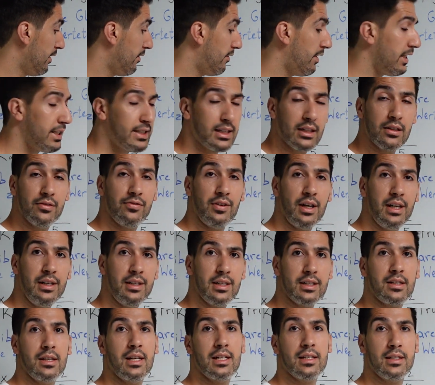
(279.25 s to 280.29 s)
Wenn es dir gefallen
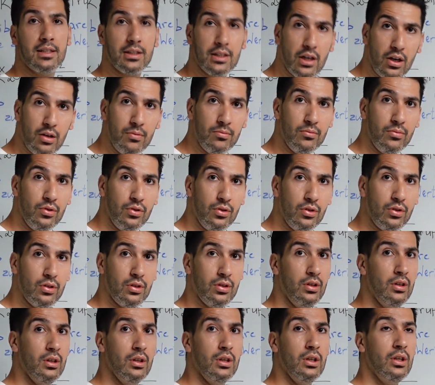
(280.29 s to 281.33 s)
hat, lasst einen Daumen hoch